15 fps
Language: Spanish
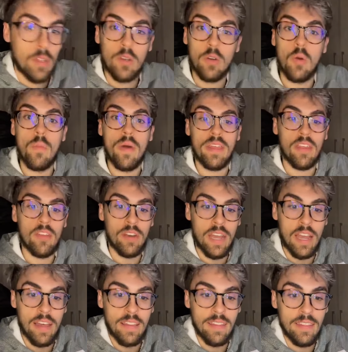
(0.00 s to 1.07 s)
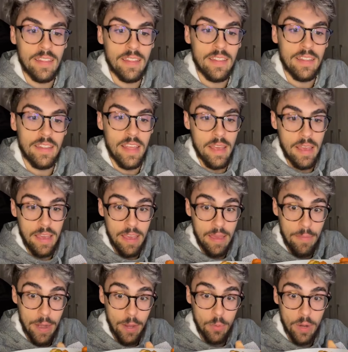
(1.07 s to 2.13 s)
Con Macedonia de
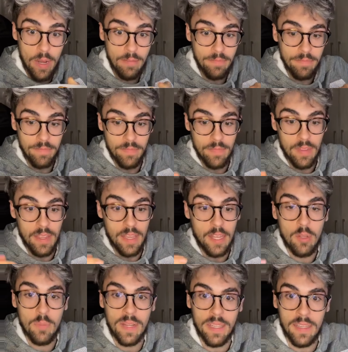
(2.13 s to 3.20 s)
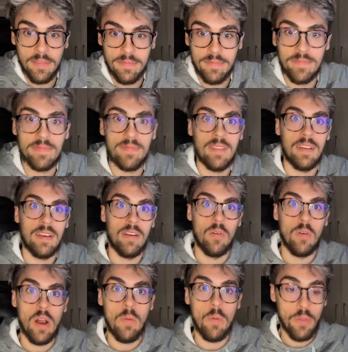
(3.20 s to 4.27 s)
verdura y tomate.
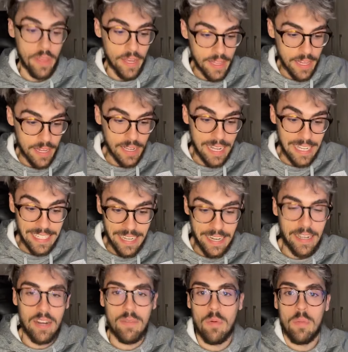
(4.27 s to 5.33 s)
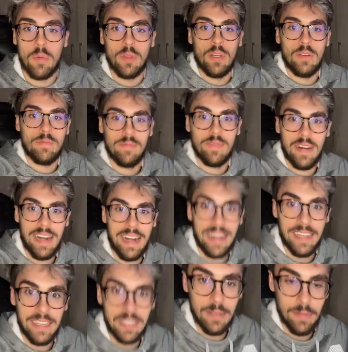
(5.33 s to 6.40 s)
Una albóndiguita casera que nos hemos montado.
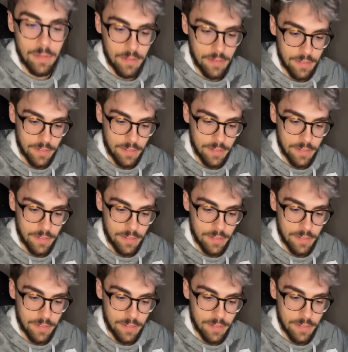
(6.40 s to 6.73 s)
Riquísimo.